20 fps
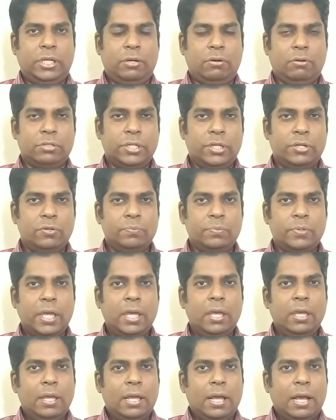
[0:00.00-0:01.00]
সেই অংশের উপরে
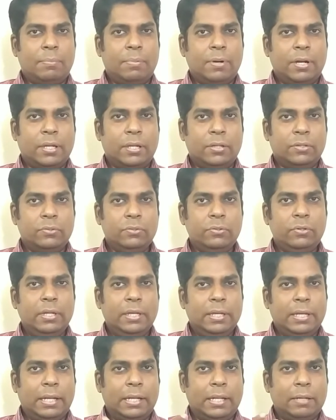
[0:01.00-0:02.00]
আপনারা কিন্তু
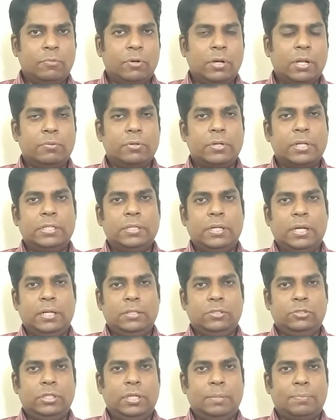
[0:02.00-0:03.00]
এটা মোটামুটি
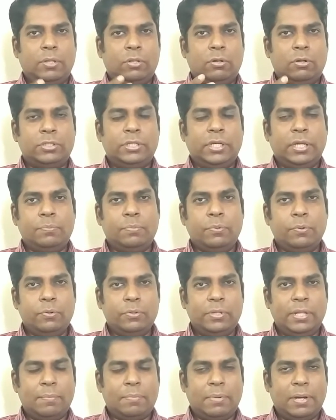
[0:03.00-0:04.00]
যদি আপনার দশ থেকে পনেরো
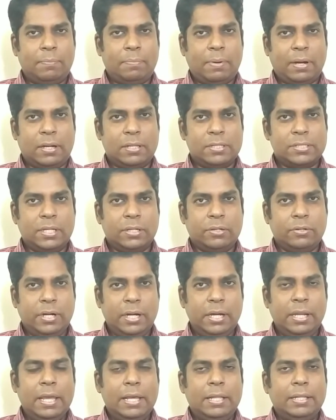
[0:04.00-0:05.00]
দিন আপনারা এই প্র্যাকটিসটা করে
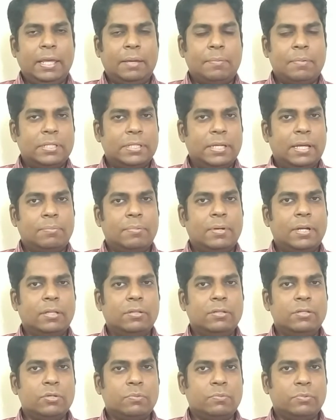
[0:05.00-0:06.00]
দেখবেন যে আপনারা
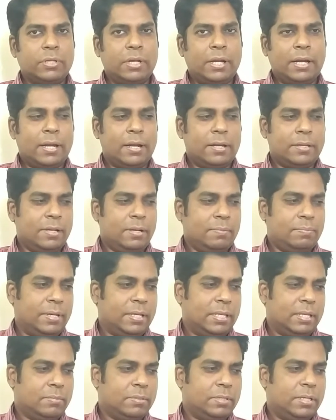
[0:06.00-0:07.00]
কিন্তু চমৎকার একটা রেজাল্ট
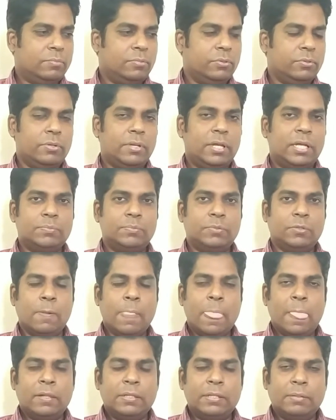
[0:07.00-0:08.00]
পেয়ে যাবেন দেন বন্ধুরা আসবো
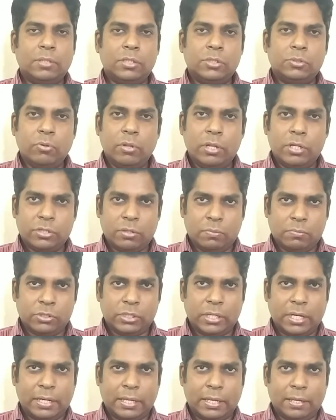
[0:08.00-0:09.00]
যে আমাদের চুলের
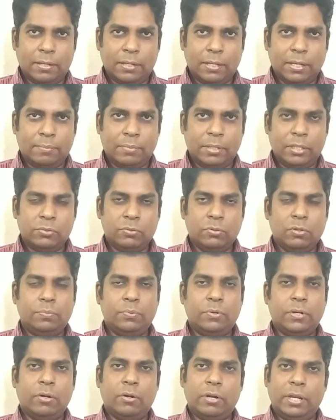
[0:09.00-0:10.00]
সমস্যা নিয়ে আমাদের চুল
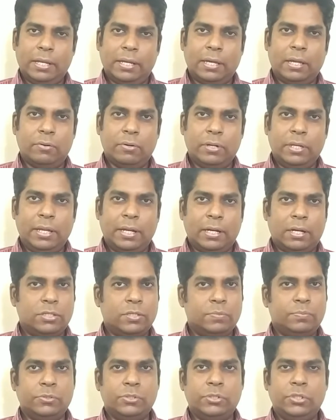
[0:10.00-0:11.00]
পরে অনেক কারণে একটা
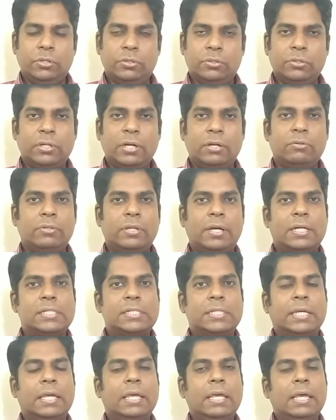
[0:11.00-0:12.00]
হচ্ছে পুষ্টিগত কারণ তো
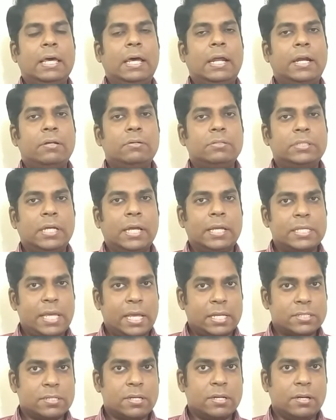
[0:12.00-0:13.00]
আছে আর একটা হচ্ছে
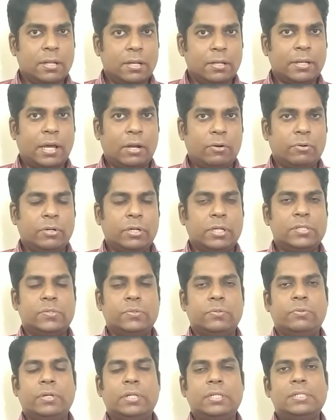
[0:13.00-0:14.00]
এক্সটার্নাল কারণ কিছু
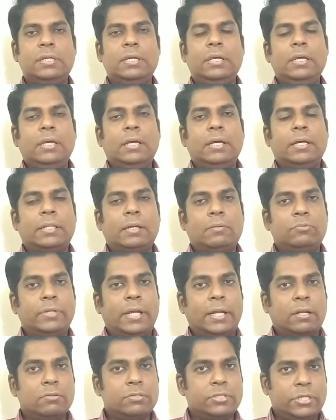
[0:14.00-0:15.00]
রয়েছে তার মধ্যে
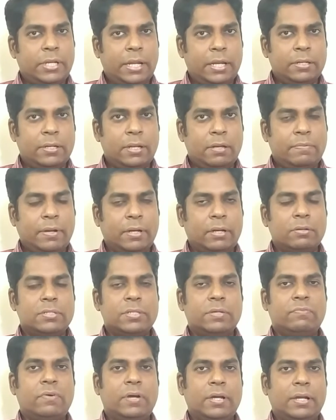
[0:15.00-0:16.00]
একটা হচ্ছে ড্যান্ড্রাফ একটা
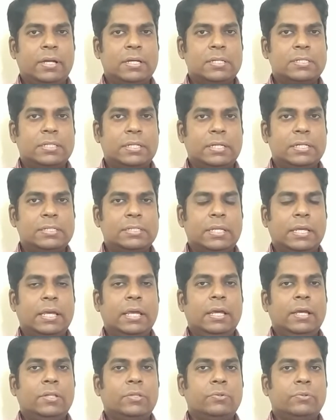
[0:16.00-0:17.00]
হচ্ছে ফাঙ্গাস ঠিক আছে
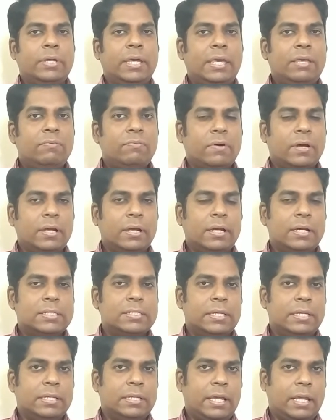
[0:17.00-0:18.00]
তো এই ফাঙ্গাস
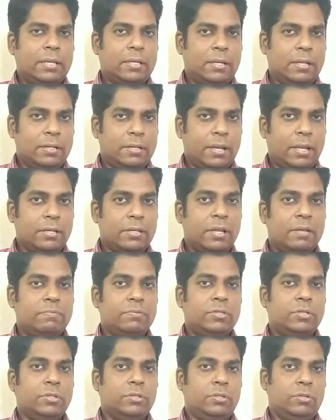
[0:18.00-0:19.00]
এই ড্যান্ড্রাফ
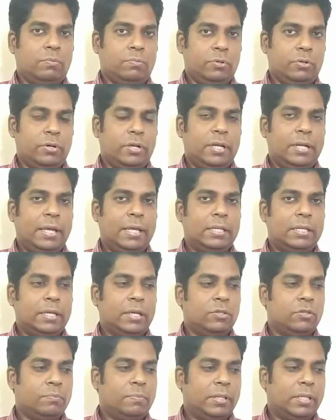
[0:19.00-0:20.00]
দমন করার ক্ষেত্রে
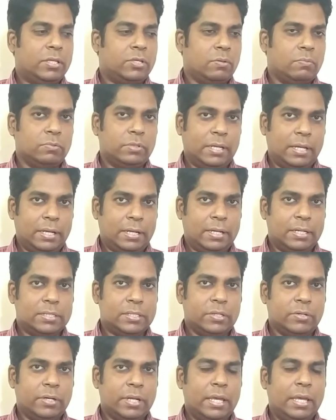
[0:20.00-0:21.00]
কিন্তু মেথি চমৎকার কাজ
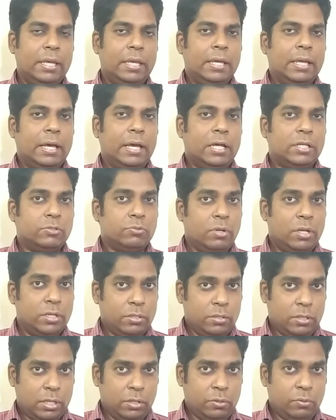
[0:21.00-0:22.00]
করে চুলের
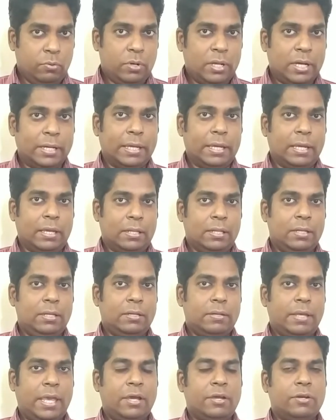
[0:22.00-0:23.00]
গোড়াকে হ্যাঁ
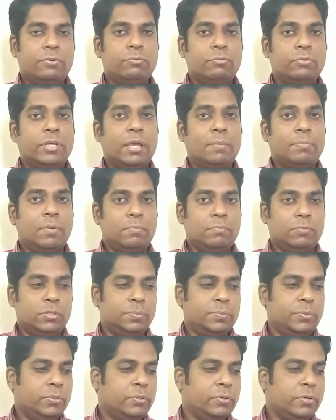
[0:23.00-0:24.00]
হেয়ার রুটকে আপনার
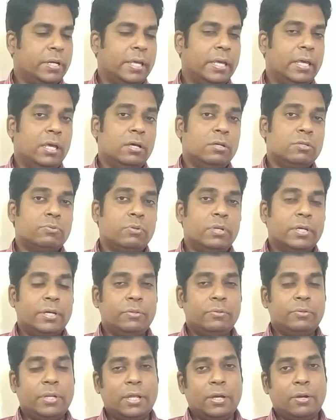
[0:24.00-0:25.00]
মজবুত করে চুলে
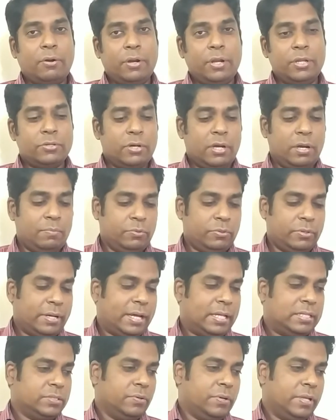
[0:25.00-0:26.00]
কিন্তু এটা কন্ডিশনারের মতো
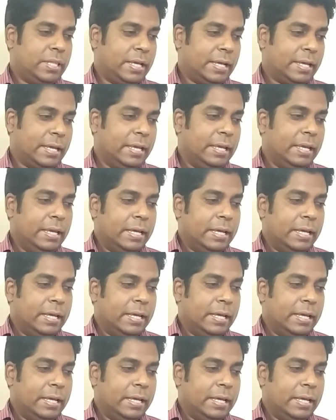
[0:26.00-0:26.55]
কাজ করে থাকে